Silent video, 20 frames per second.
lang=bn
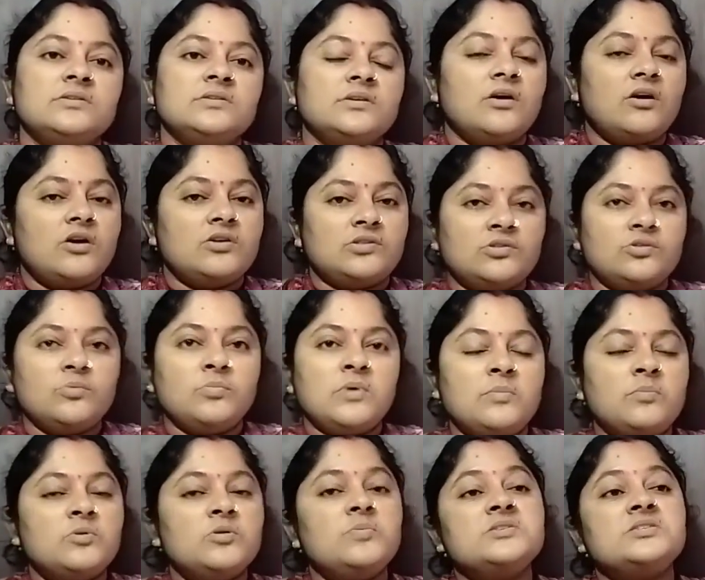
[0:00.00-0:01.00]
হয়তো তোমরা
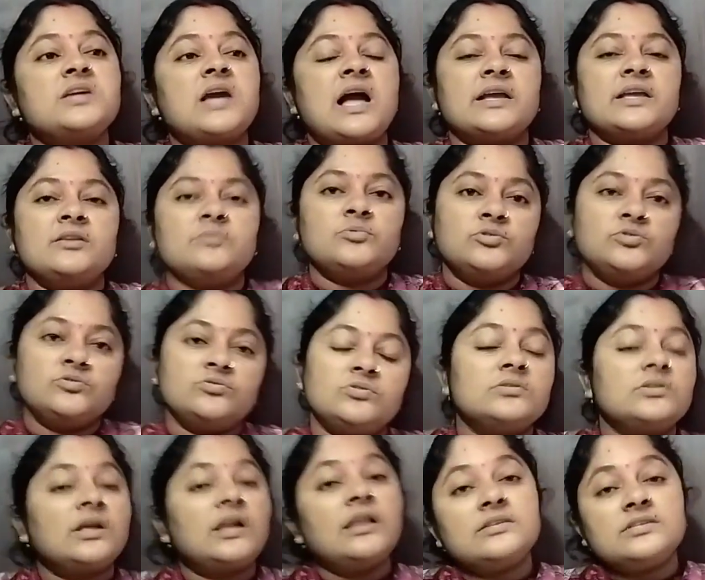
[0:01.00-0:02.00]
বলবে যে আগের বন্ধু তো
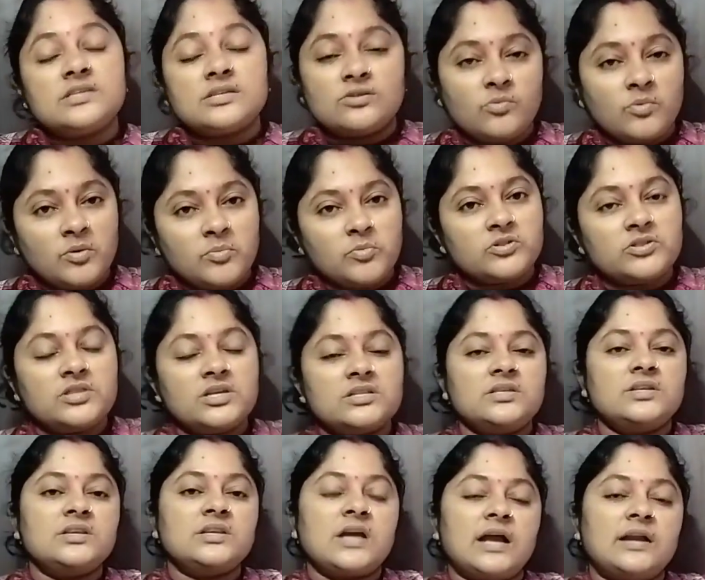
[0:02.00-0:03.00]
তাহলে সে তোমার প্রত্যেক
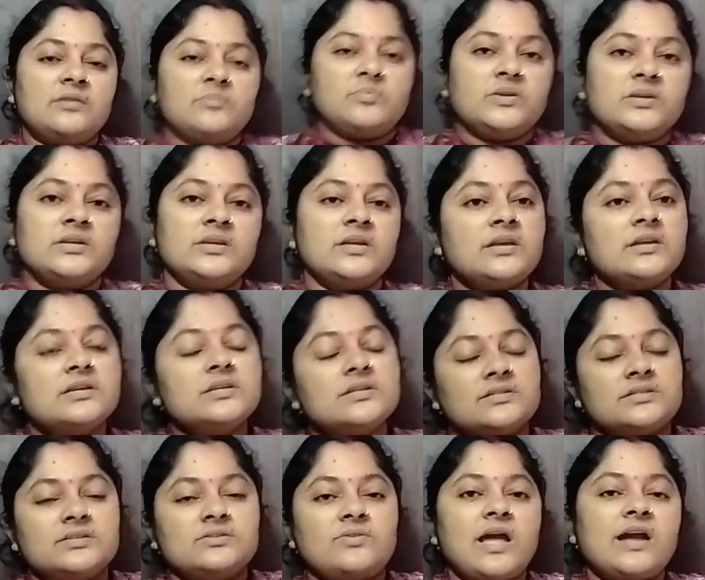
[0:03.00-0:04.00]
দিন কাটবে
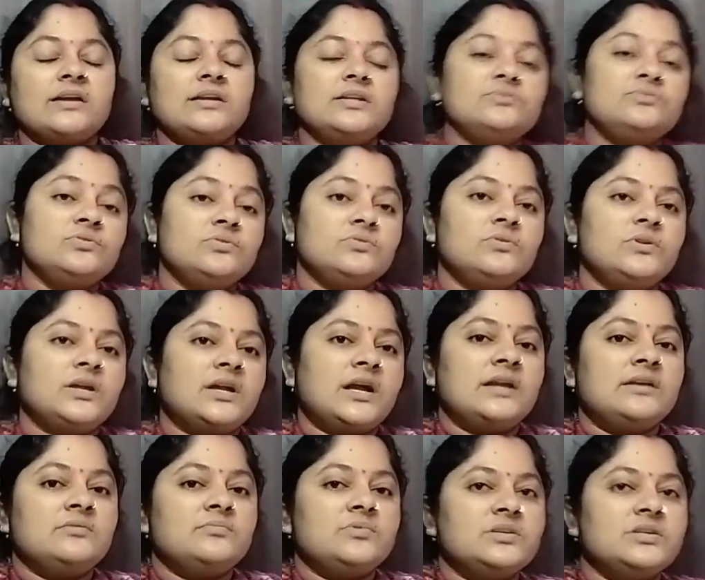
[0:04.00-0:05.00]
সে তো একটা দুটো করে
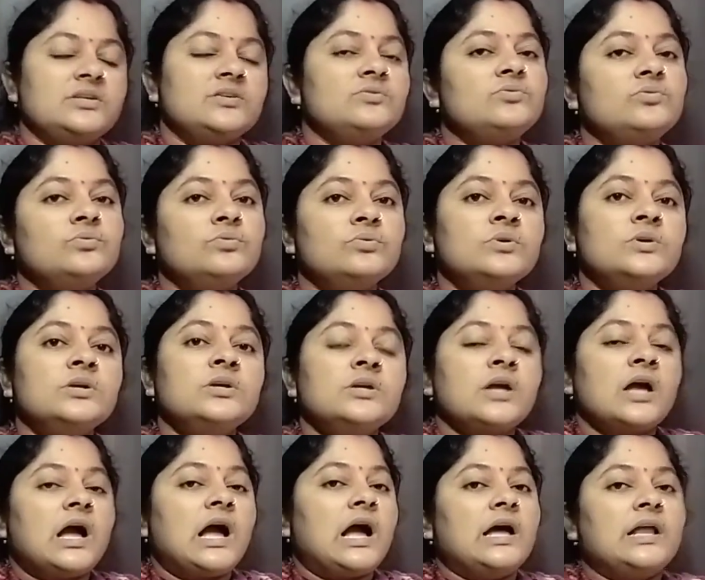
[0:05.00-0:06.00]
কাটবে কিন্তু
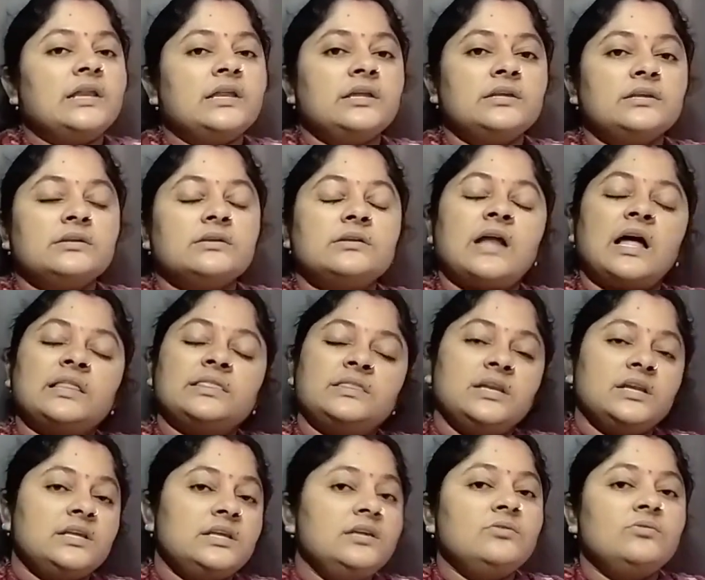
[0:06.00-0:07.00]
আর রাত্রে
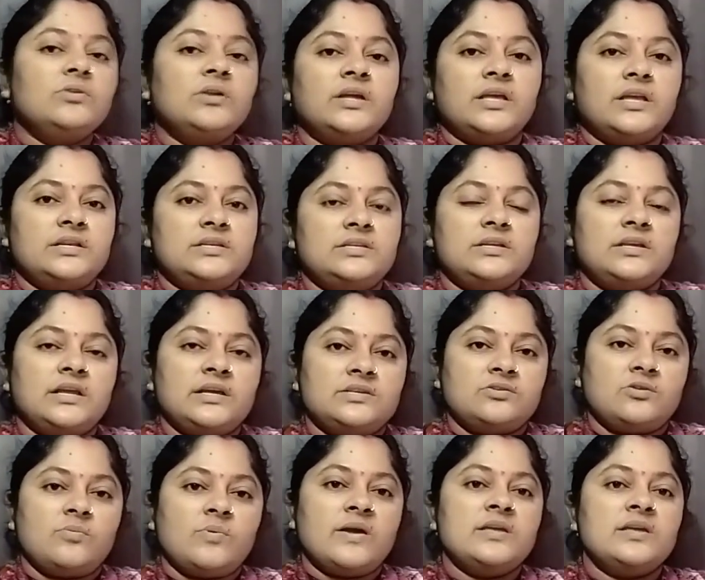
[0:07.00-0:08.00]
কি করে কেটে নেয়
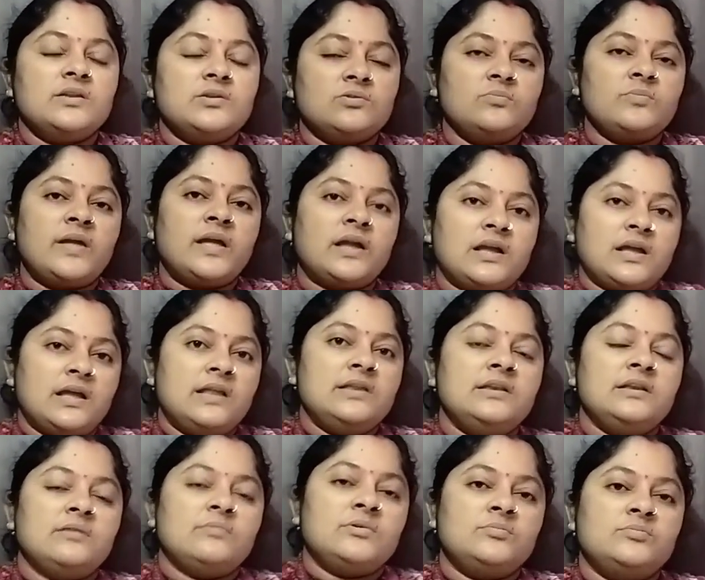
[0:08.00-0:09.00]
সবাই এরকম এককালীন
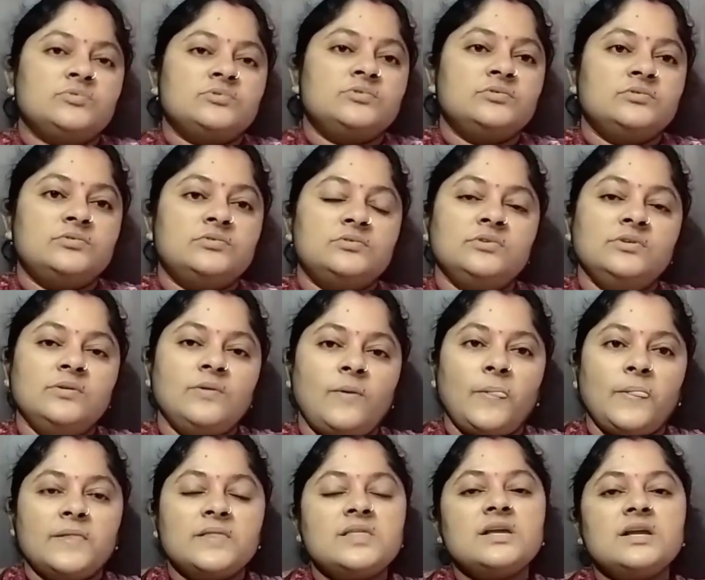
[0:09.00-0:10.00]
আমার বন্ধুত্ব
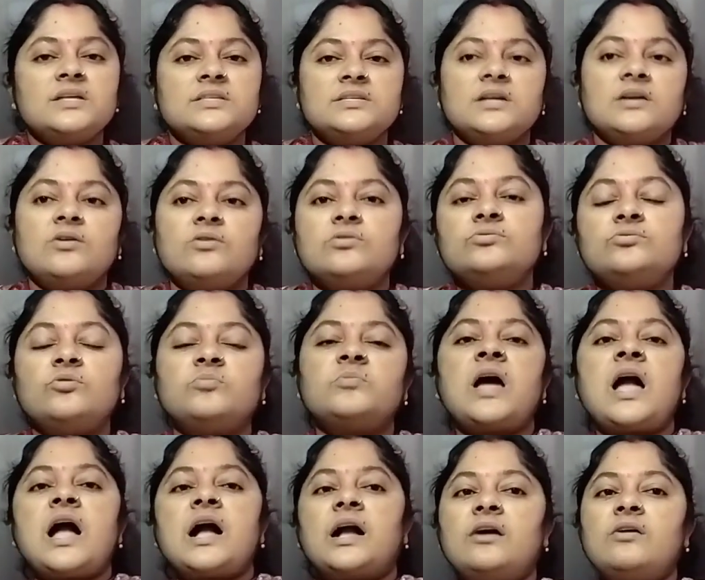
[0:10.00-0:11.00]
ঠিক আছে করো তোমরা
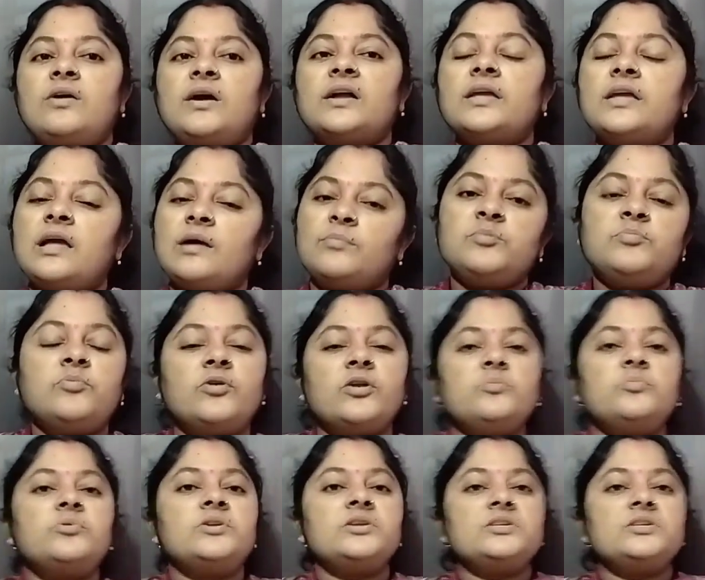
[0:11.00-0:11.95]
আগাও আগে আমি পরে পরে